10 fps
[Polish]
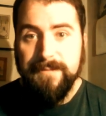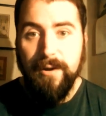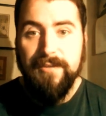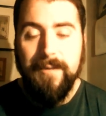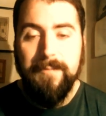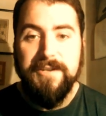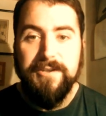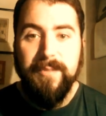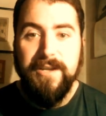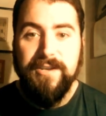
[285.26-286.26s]
Polecam
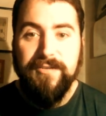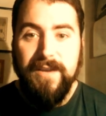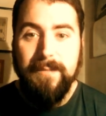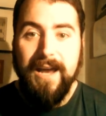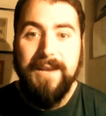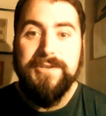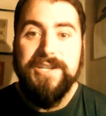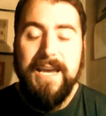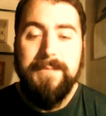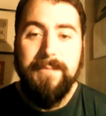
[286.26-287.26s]
też obejrzeć film, ale
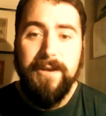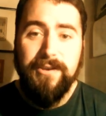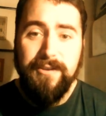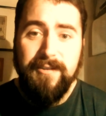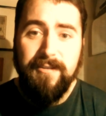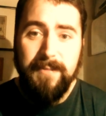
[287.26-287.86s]
przynajmniej Beksiński